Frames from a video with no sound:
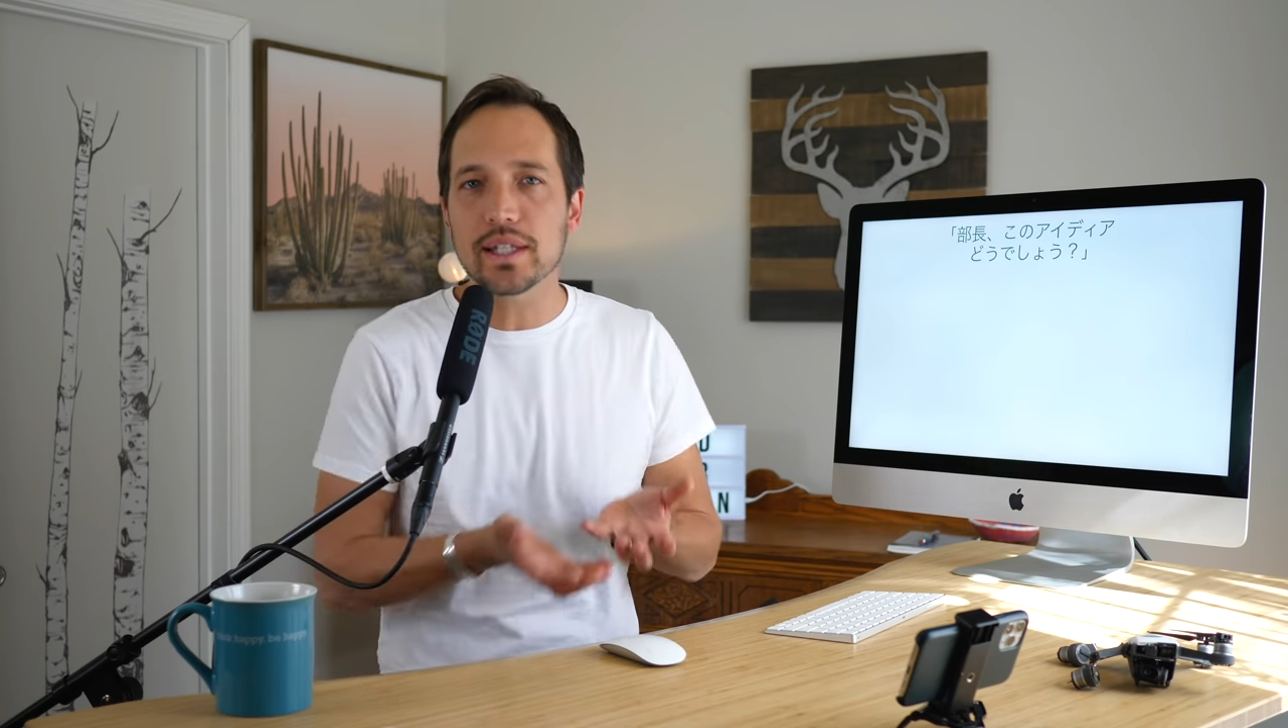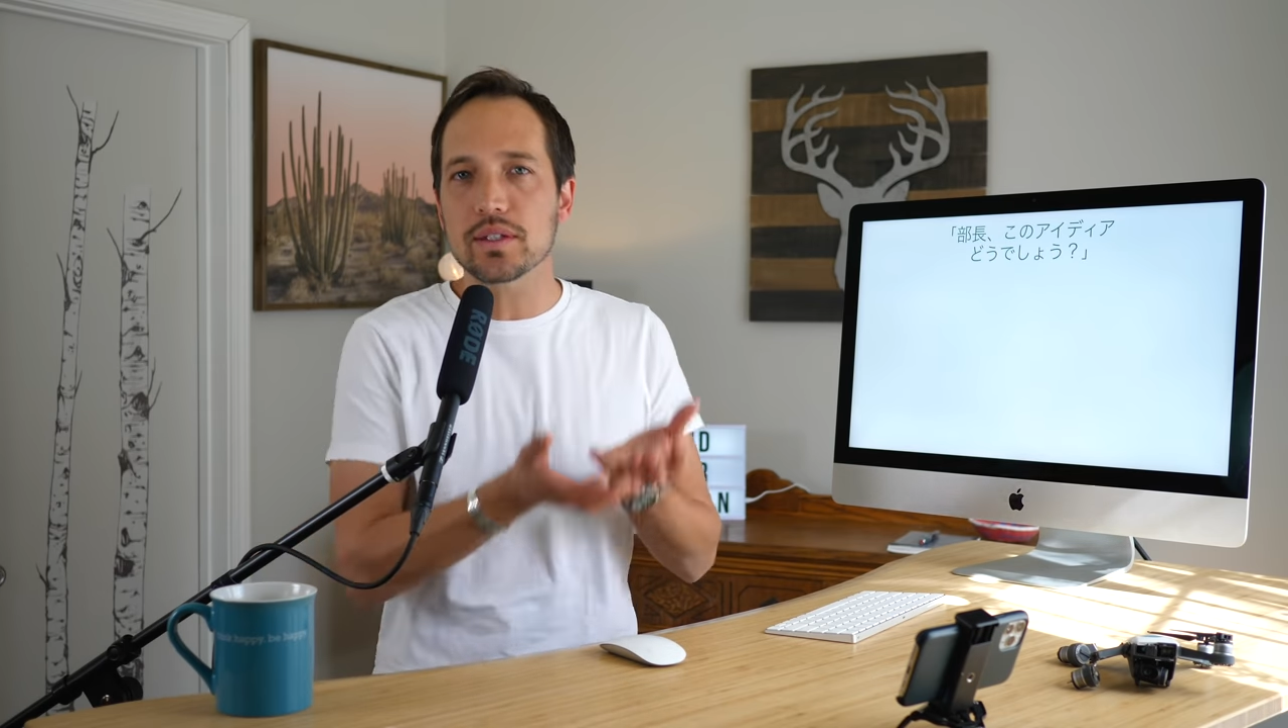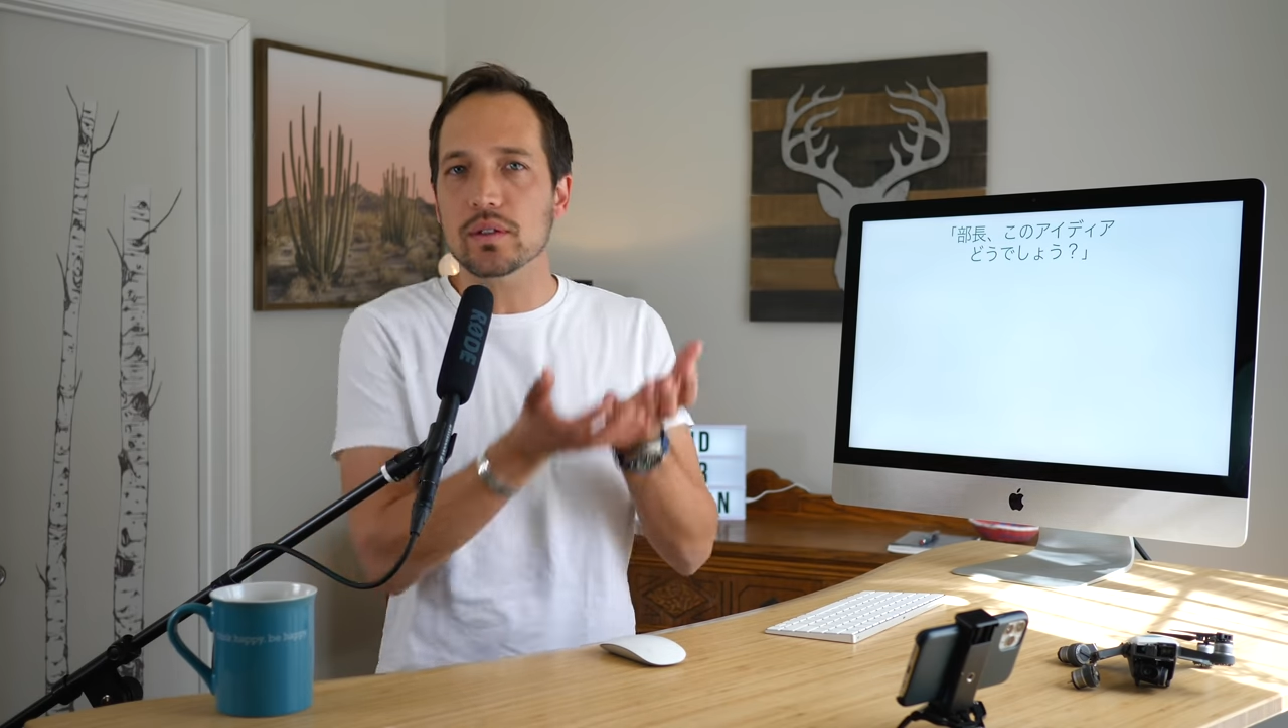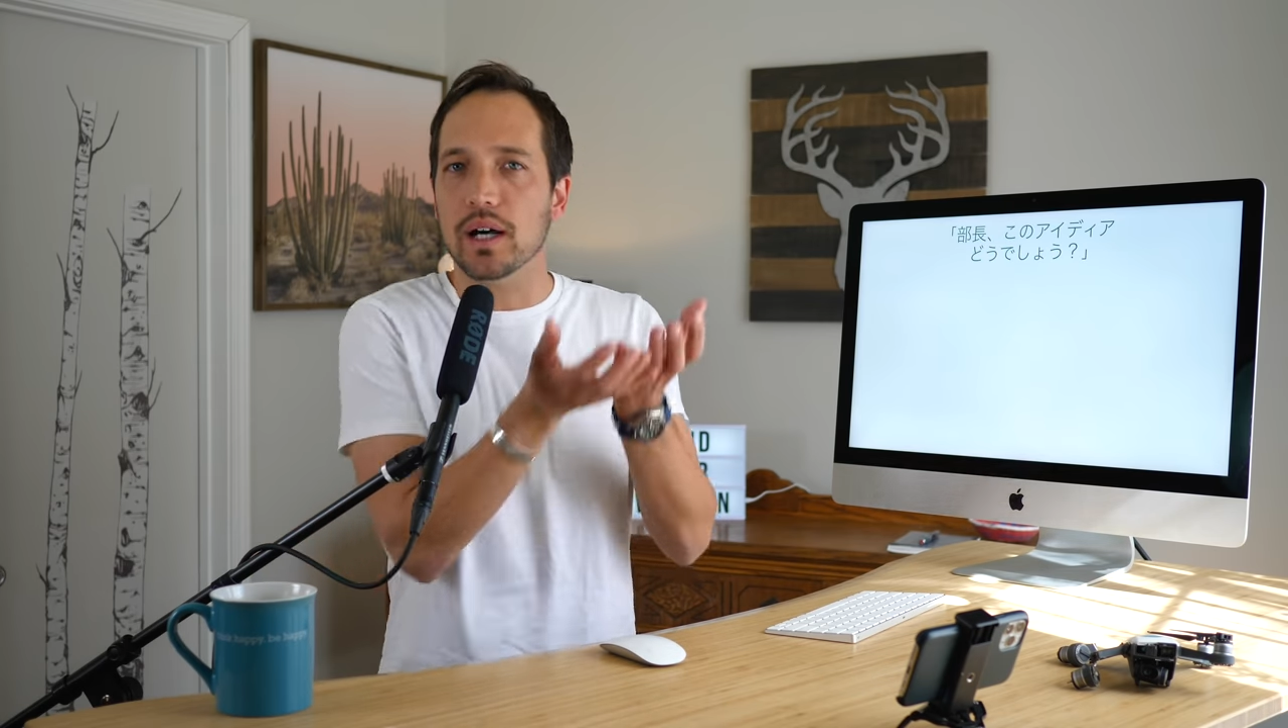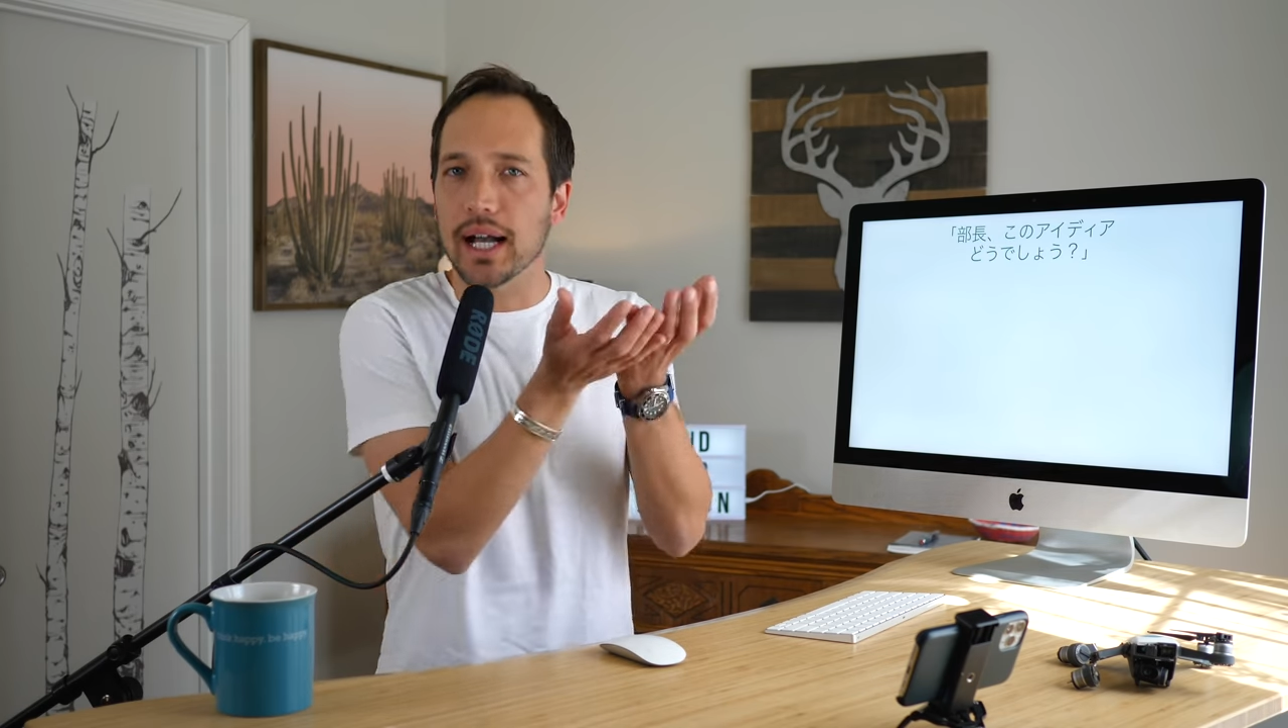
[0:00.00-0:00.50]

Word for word: 率を